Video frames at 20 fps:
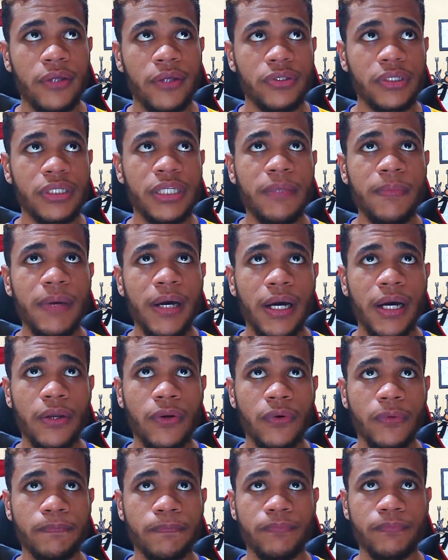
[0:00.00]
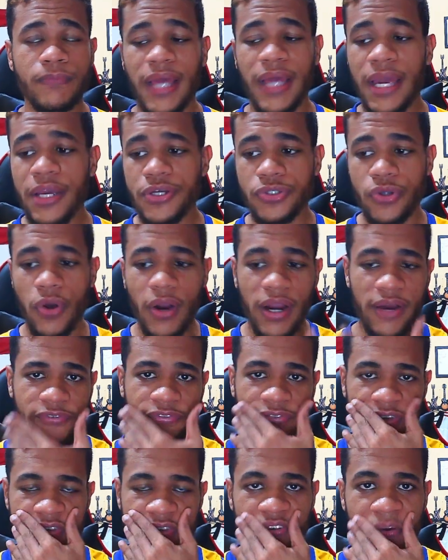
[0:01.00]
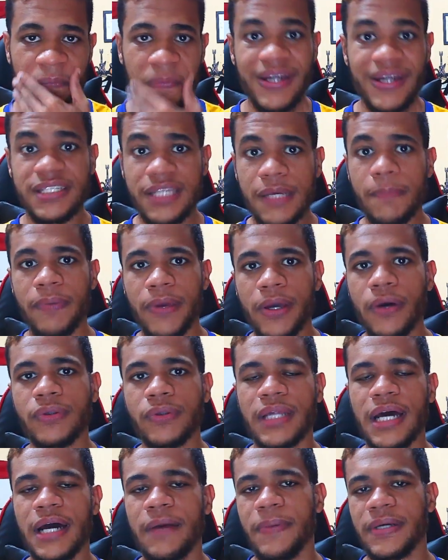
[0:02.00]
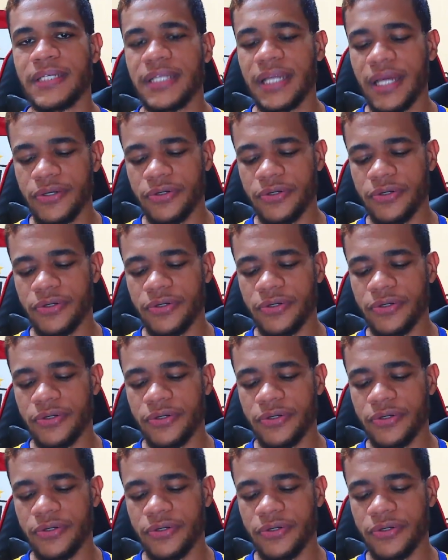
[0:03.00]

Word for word: Só que, mano, quem joga FIFA percebeu, tá, rapaziada?